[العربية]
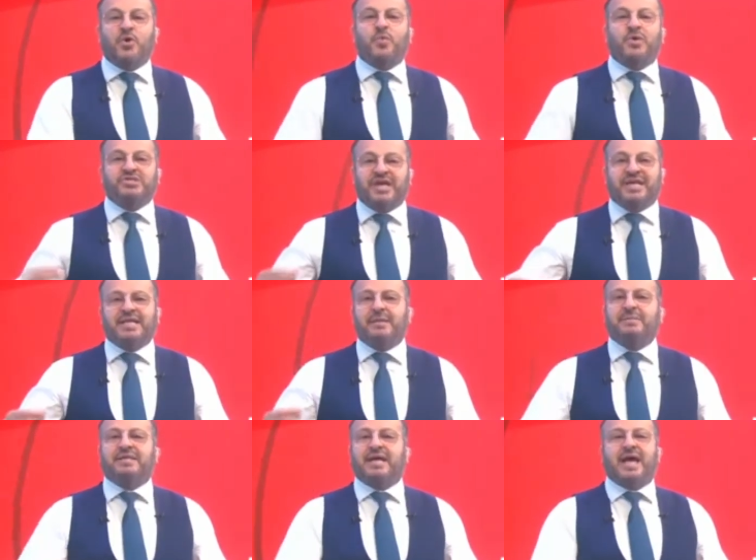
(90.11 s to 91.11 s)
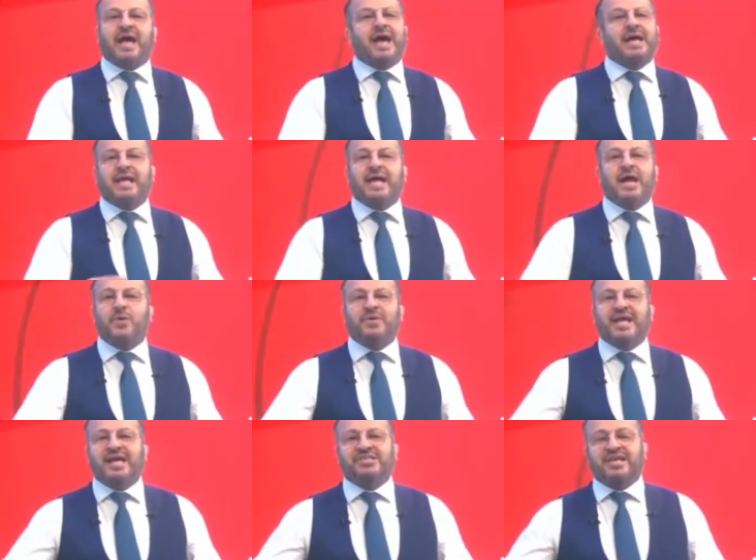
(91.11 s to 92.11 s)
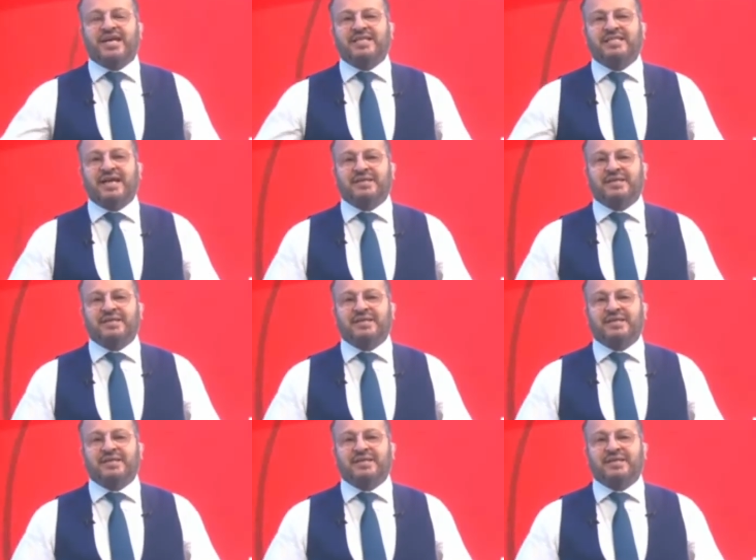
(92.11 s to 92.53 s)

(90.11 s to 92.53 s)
وجئنا بك على هؤلاء شهيدا